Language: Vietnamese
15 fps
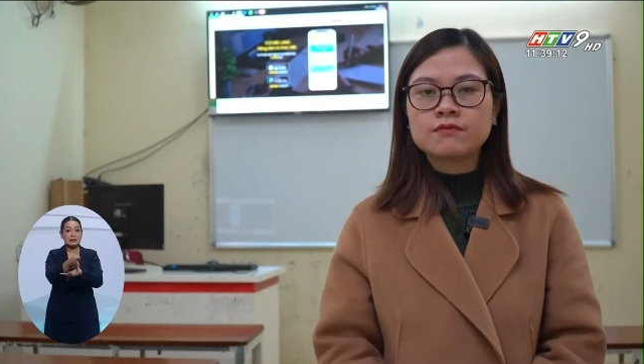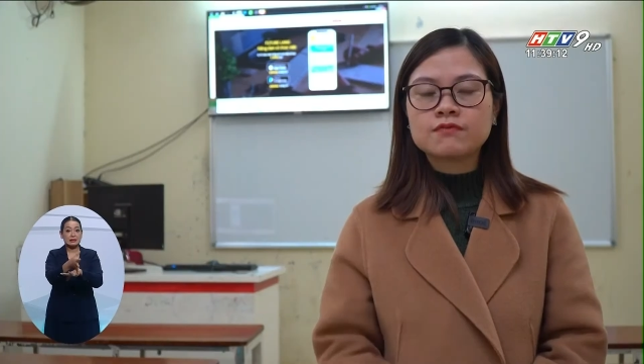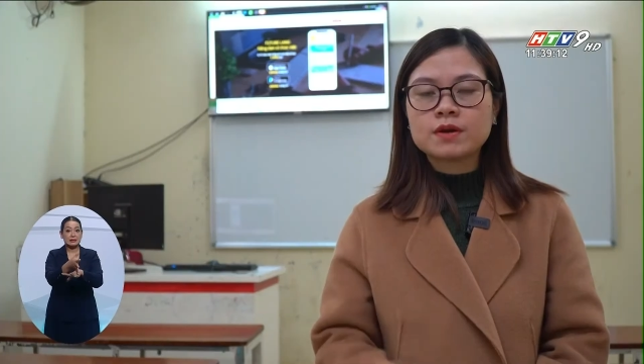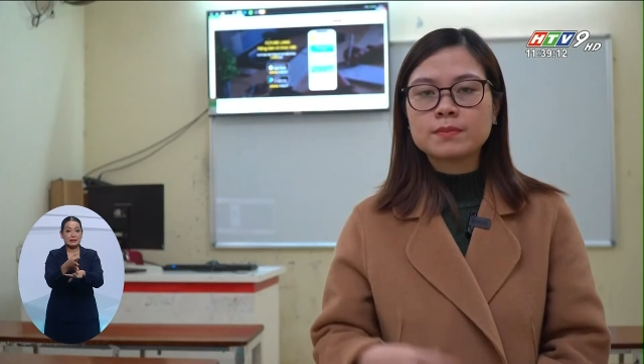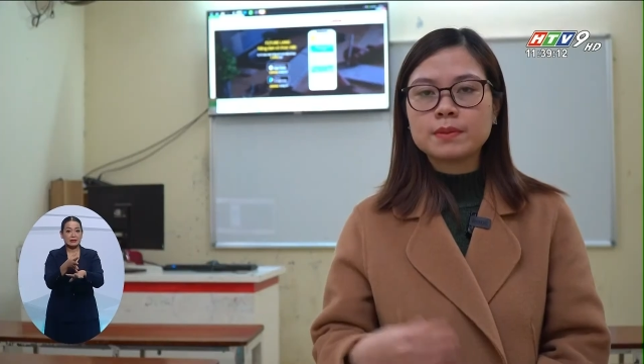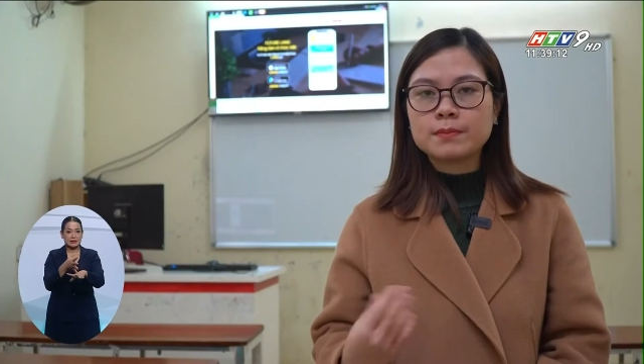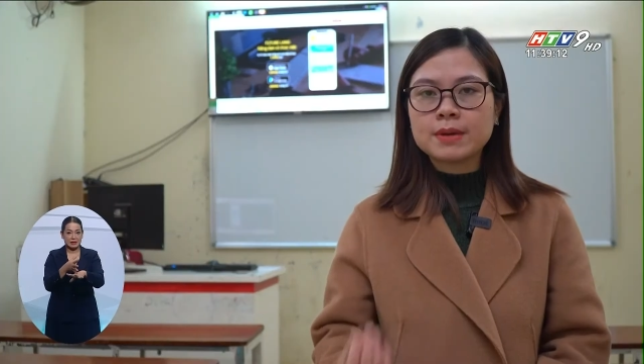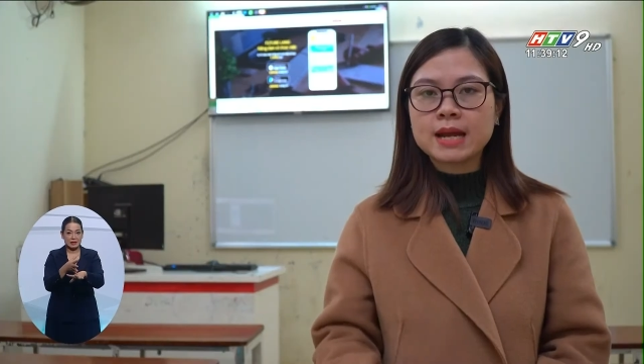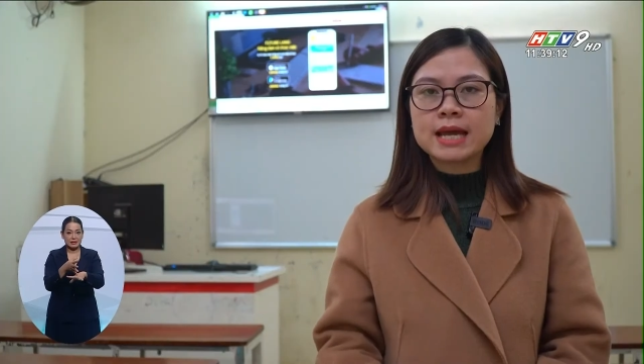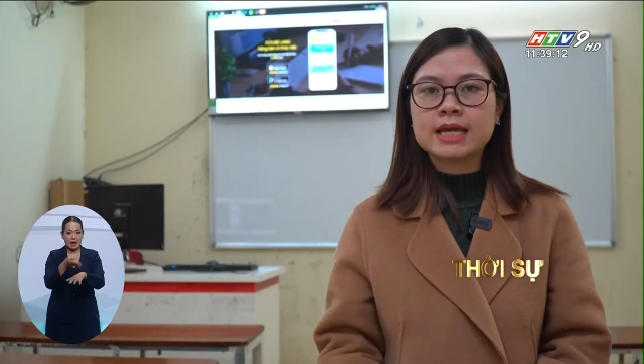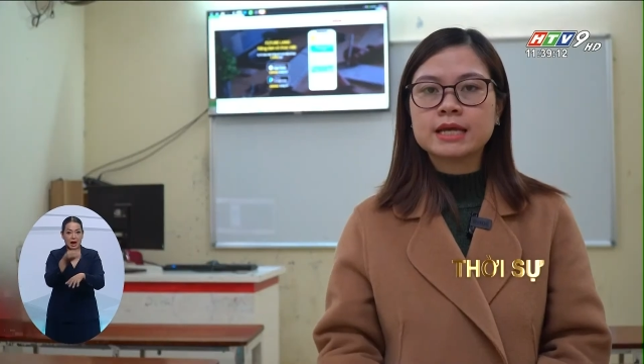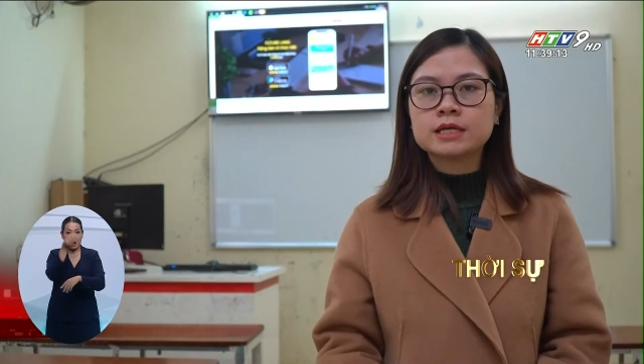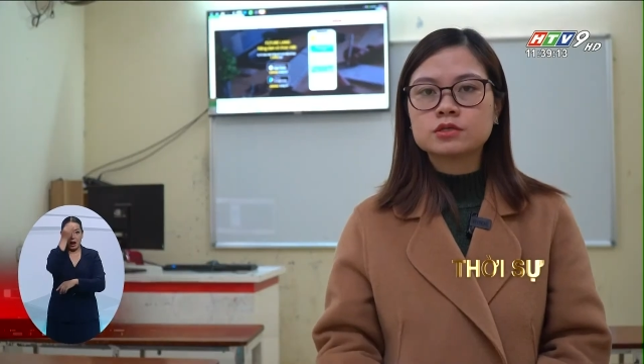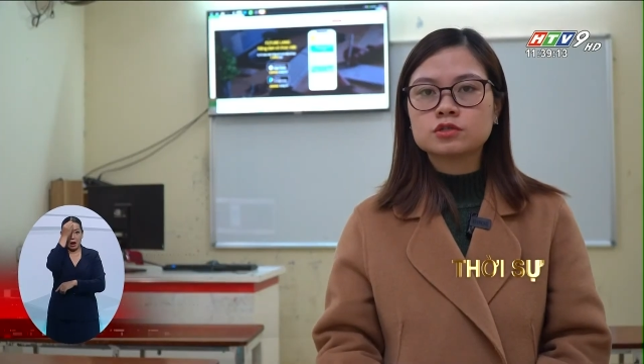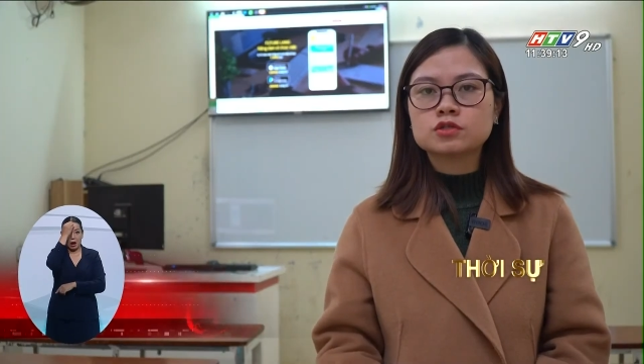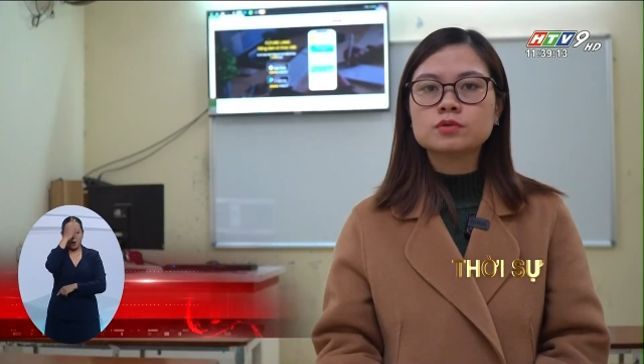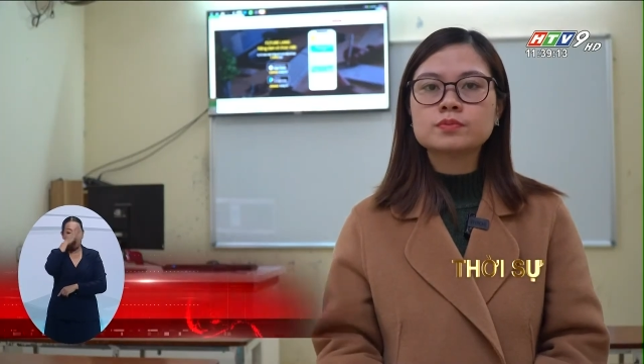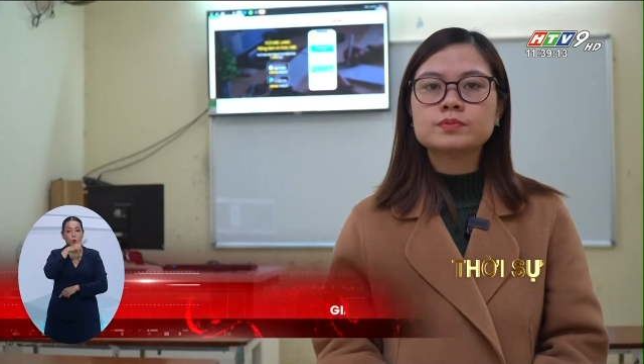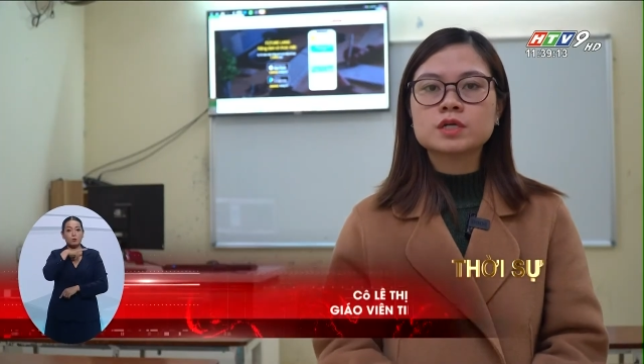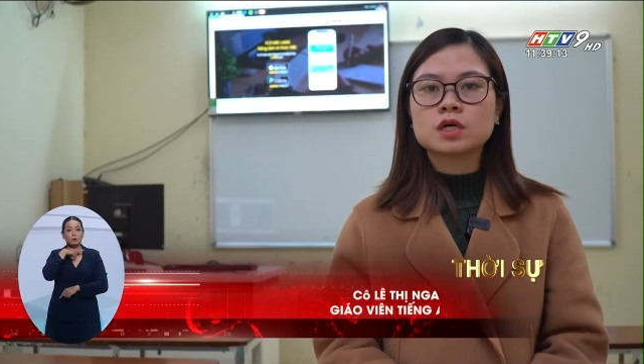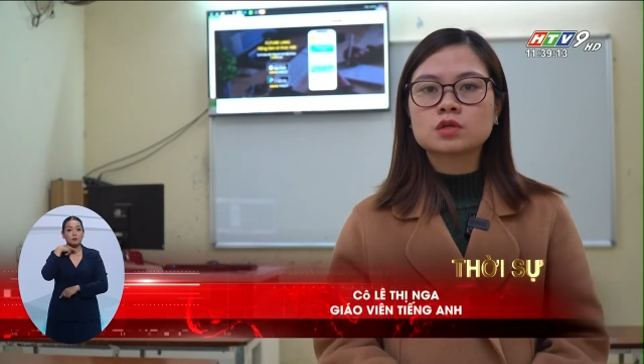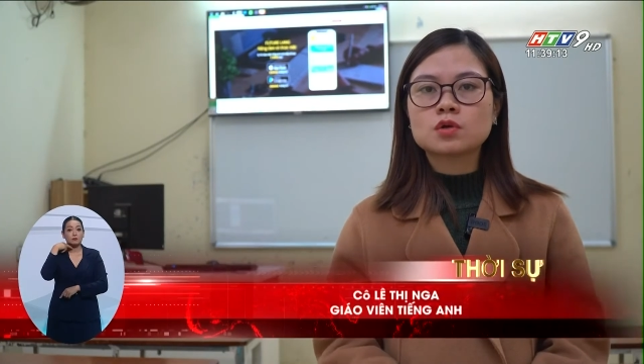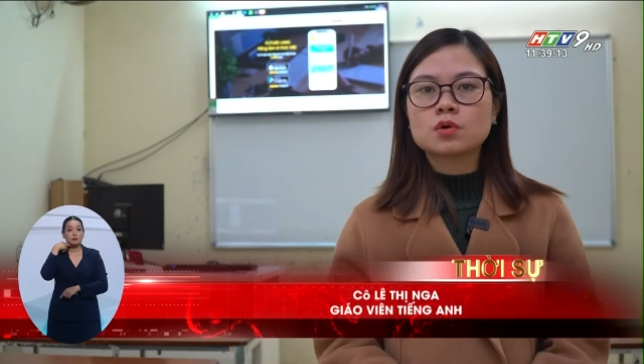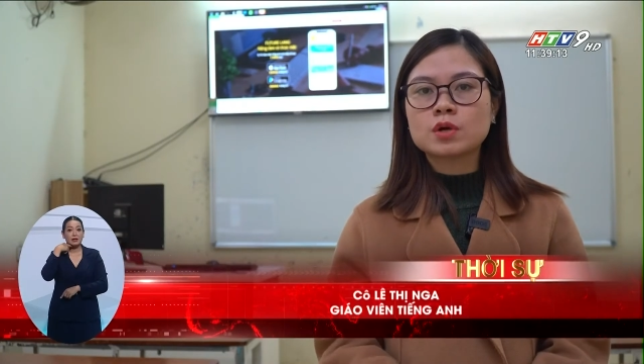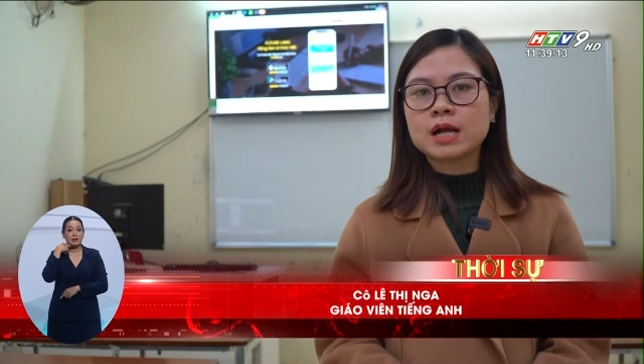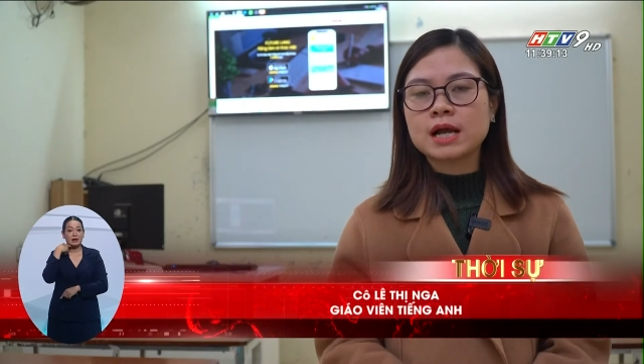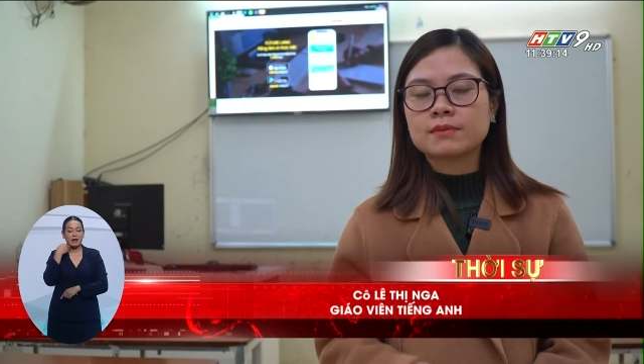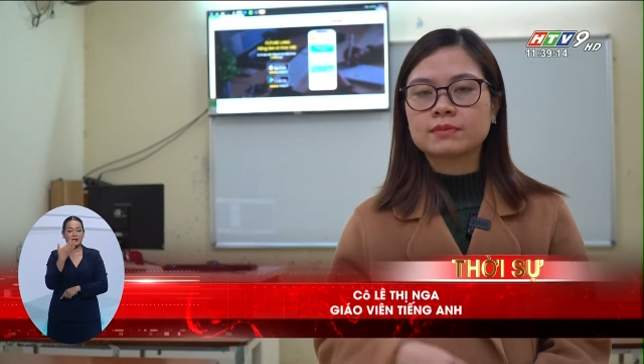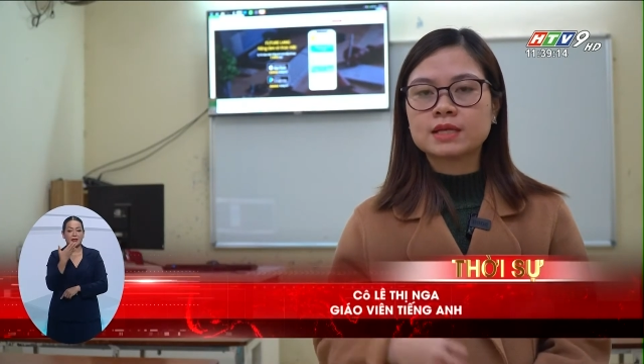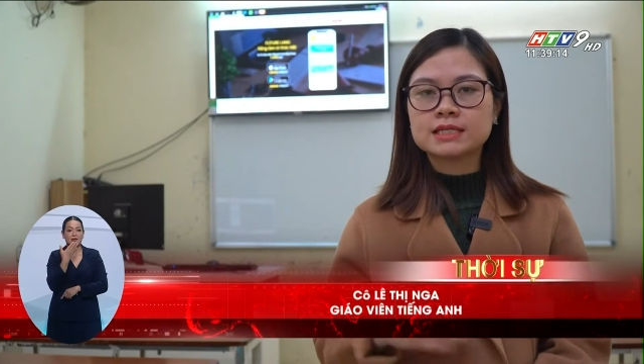Thì phần mềm này giúp cho
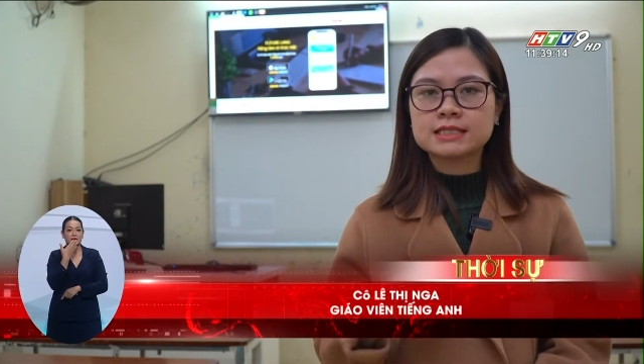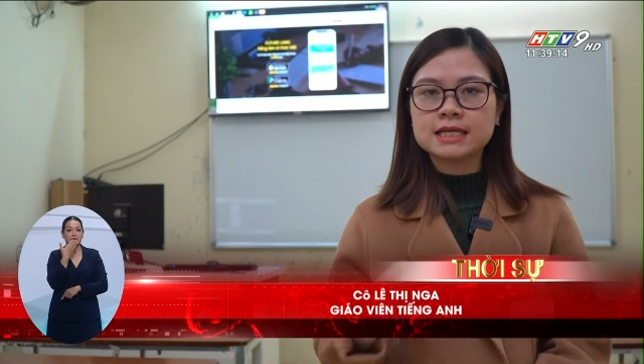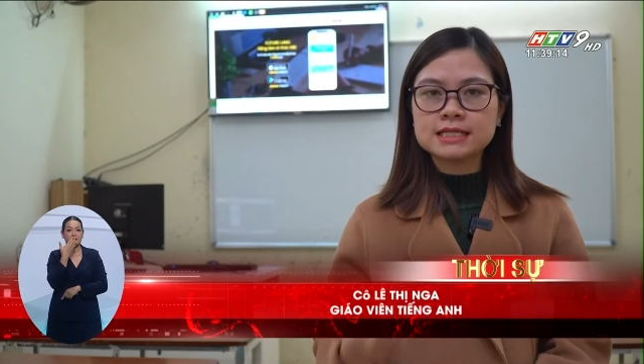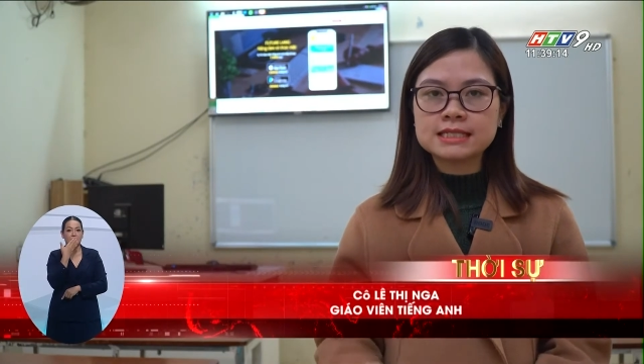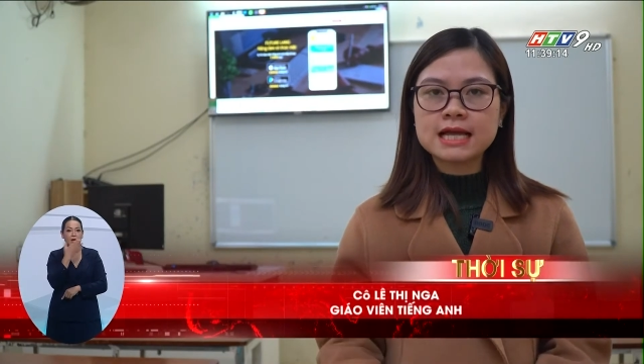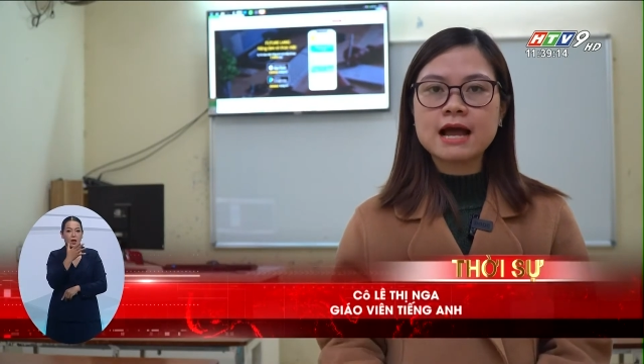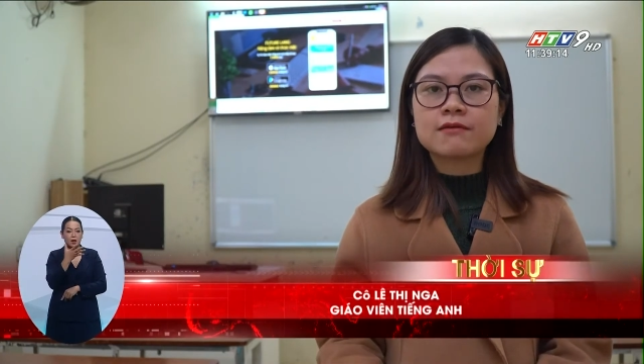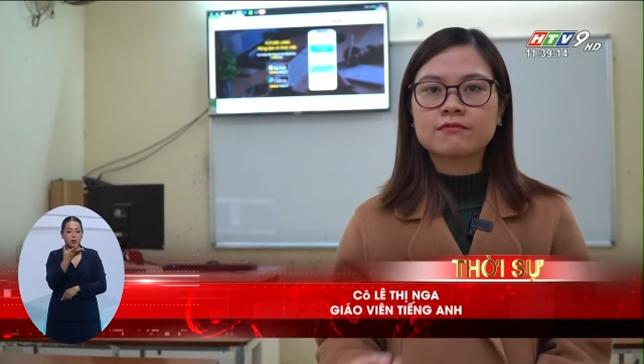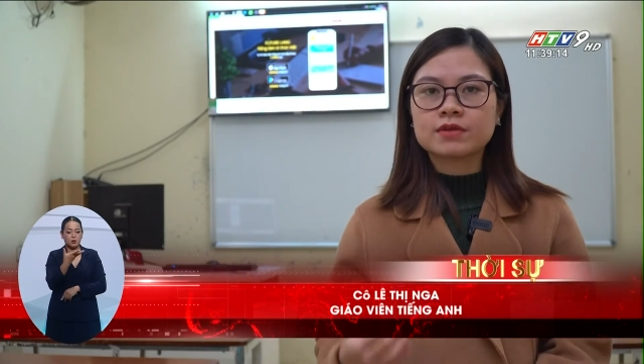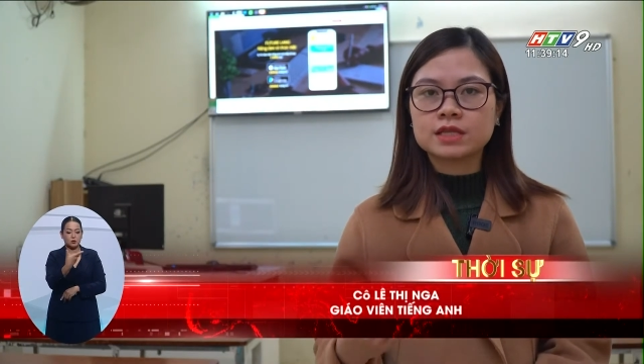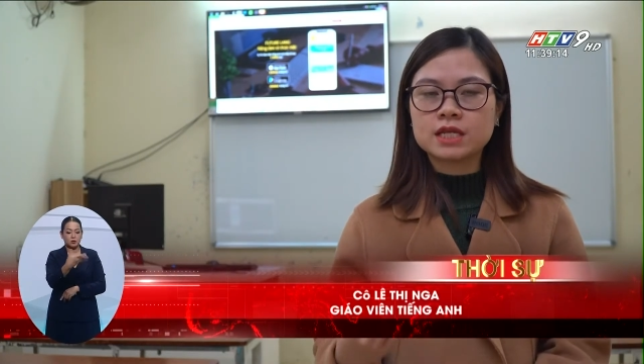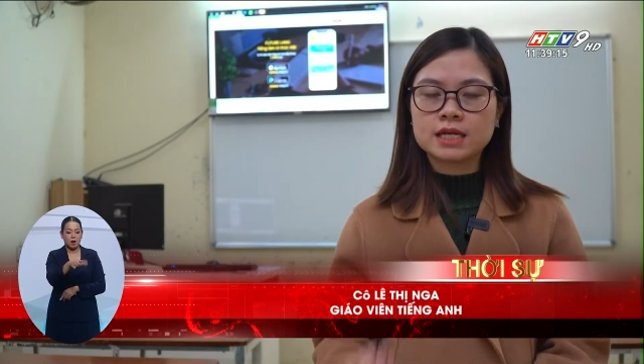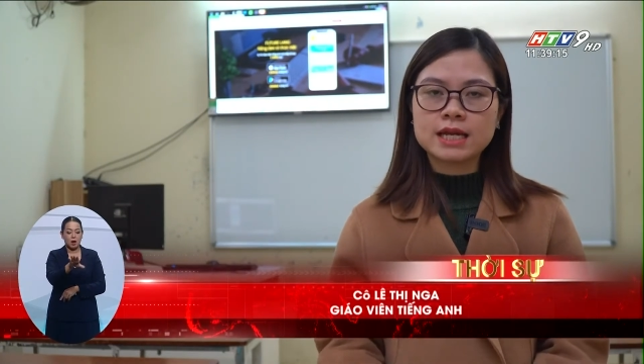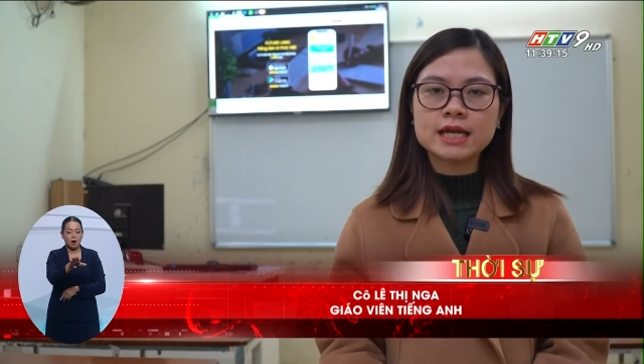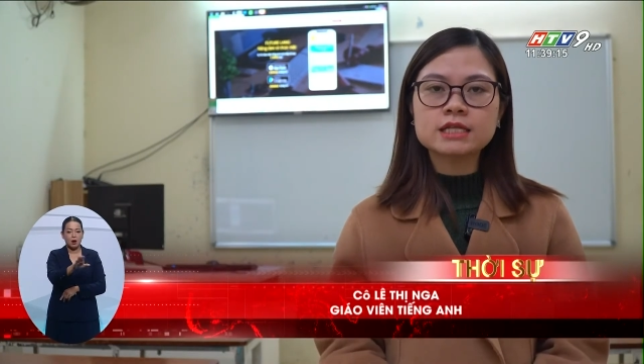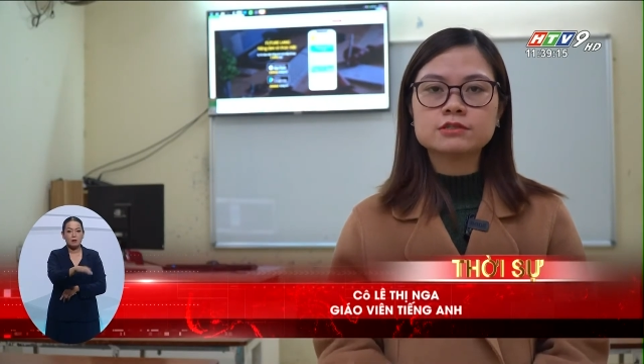tôi cảm thấy dễ dàng và tiện